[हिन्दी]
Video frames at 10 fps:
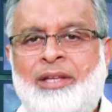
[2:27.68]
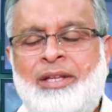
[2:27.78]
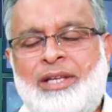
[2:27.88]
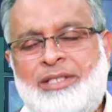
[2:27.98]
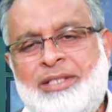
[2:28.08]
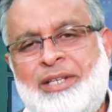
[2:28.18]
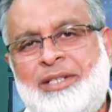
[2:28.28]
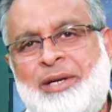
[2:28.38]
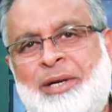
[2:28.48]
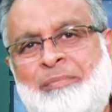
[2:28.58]
नाजरीन
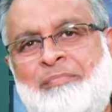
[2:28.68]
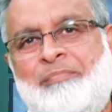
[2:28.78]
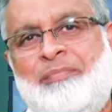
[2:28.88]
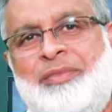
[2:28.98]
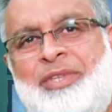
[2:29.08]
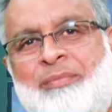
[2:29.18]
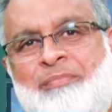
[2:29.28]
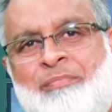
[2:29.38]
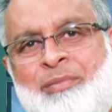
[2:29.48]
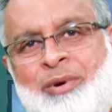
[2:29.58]
कराम जब
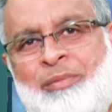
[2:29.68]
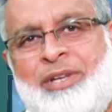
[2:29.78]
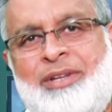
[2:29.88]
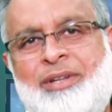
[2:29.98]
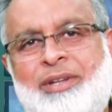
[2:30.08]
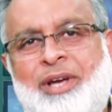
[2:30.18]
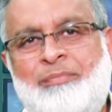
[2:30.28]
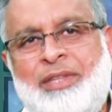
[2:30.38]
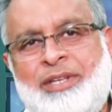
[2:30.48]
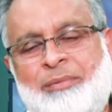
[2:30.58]
मोमिन
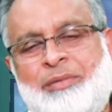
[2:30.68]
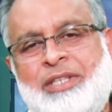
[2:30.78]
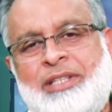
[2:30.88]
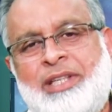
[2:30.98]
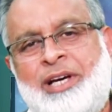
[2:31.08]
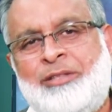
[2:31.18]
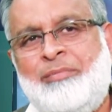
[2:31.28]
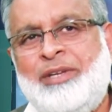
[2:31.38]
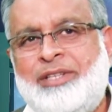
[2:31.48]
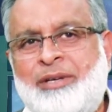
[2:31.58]
अपने रब की अतात
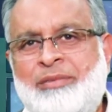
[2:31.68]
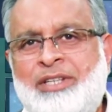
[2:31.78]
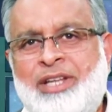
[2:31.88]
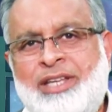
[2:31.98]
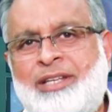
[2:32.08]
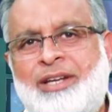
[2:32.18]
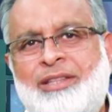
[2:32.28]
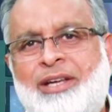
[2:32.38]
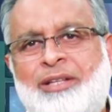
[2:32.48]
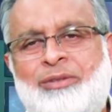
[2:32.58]
में कमी नहीं
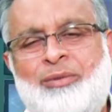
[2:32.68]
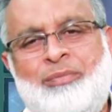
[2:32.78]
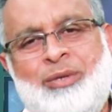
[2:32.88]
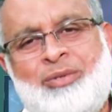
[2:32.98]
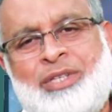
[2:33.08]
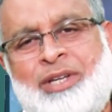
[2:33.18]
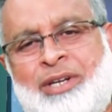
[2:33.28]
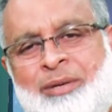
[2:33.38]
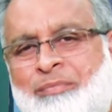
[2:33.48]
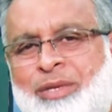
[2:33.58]
करता तो फिर उसका
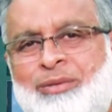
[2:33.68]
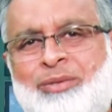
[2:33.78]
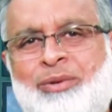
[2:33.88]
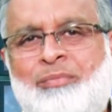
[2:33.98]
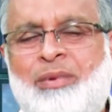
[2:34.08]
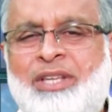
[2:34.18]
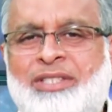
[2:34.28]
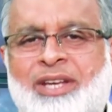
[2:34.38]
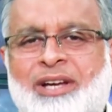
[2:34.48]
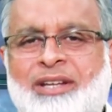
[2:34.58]
रब भी उसको
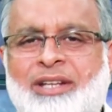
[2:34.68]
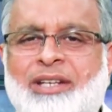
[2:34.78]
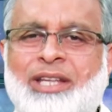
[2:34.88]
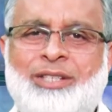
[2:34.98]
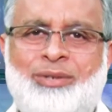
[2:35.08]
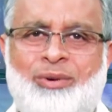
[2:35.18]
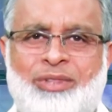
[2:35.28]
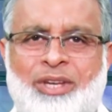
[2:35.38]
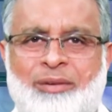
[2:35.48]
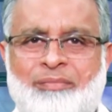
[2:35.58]
बेसहारा नहीं
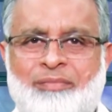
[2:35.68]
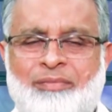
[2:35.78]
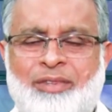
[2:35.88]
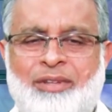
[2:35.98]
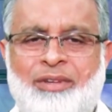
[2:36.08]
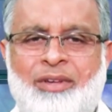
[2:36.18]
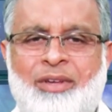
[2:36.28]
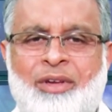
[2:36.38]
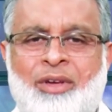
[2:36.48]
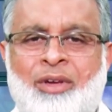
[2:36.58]
छोड़ता
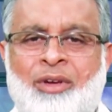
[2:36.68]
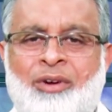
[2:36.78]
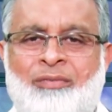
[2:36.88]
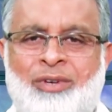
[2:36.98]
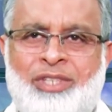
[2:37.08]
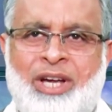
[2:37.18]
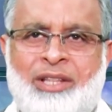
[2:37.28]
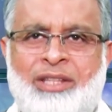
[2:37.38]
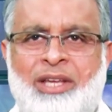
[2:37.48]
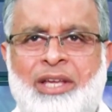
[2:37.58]
वो
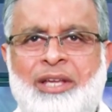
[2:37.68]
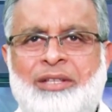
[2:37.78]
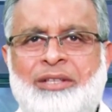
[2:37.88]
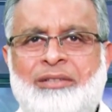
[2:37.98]
जानता है